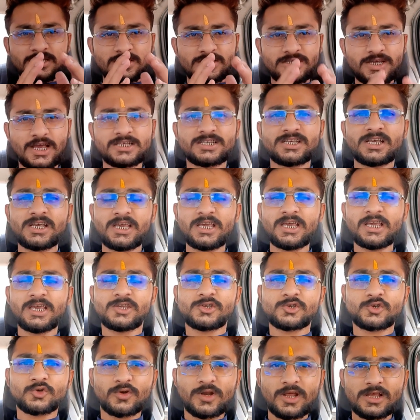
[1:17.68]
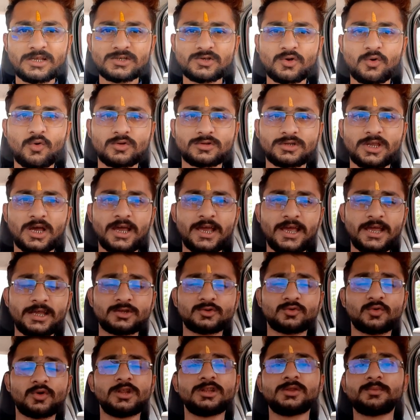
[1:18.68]
जैसे ही इंश्योरेंस होता है
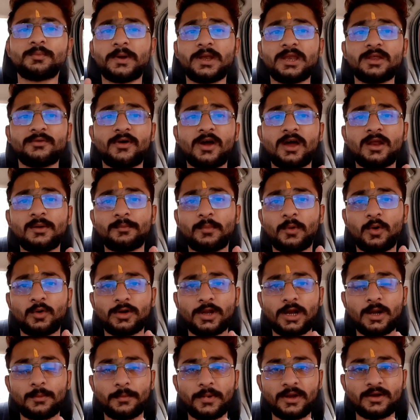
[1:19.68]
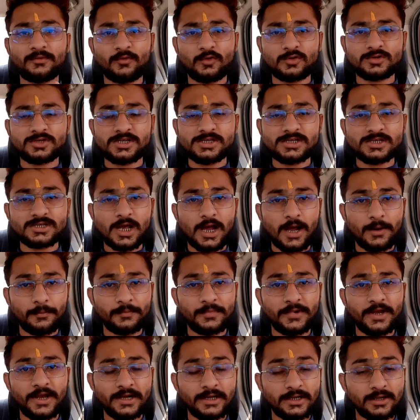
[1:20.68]
तुरंत परिवहन पोर्टल पर वो चीज़
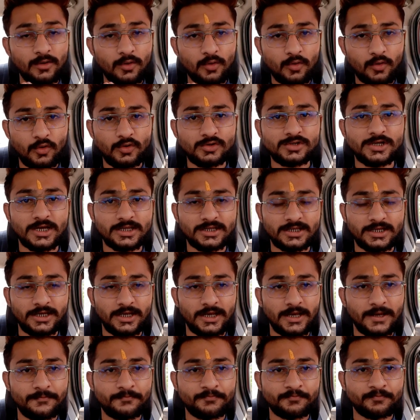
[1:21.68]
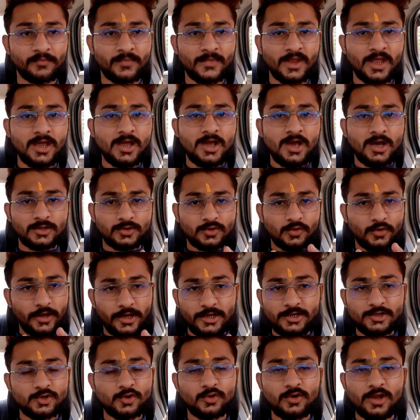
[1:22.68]
अपडेट हो जाती है तो
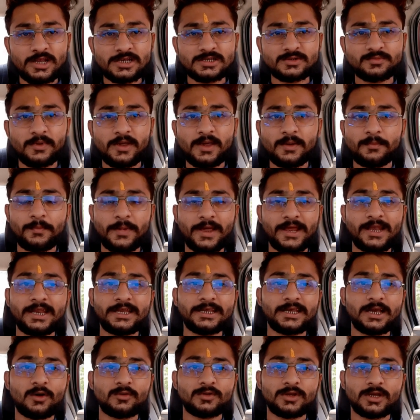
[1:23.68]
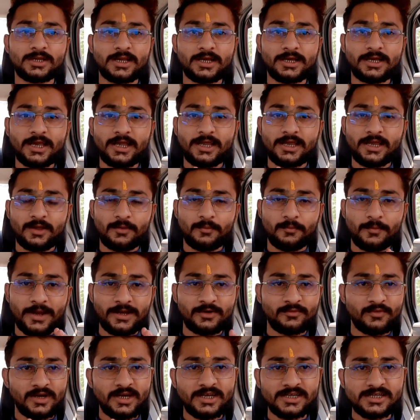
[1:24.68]
इंश्योरेंस में पहले क्या होता था कि
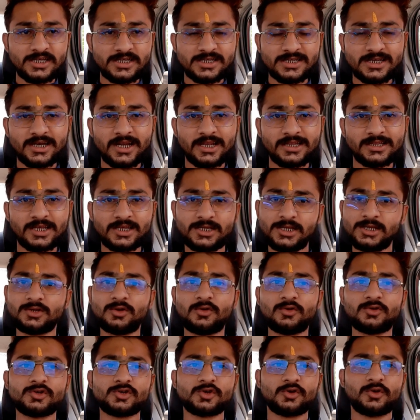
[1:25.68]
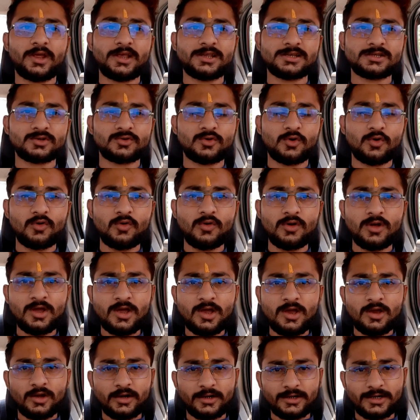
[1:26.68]
मैनुअली चीज़ें डलती थी तो इंश्योरेंस को
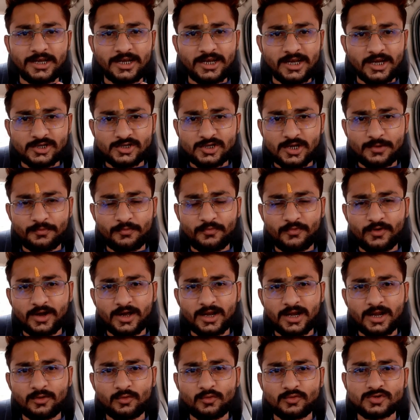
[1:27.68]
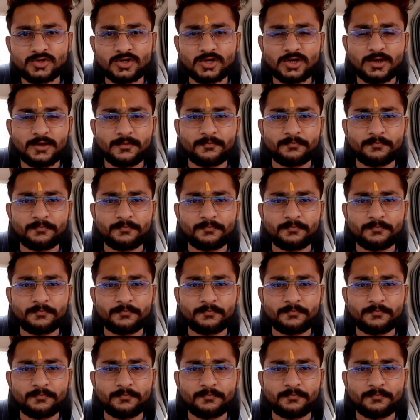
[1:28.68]
डीलरशिप वगैरह कुछ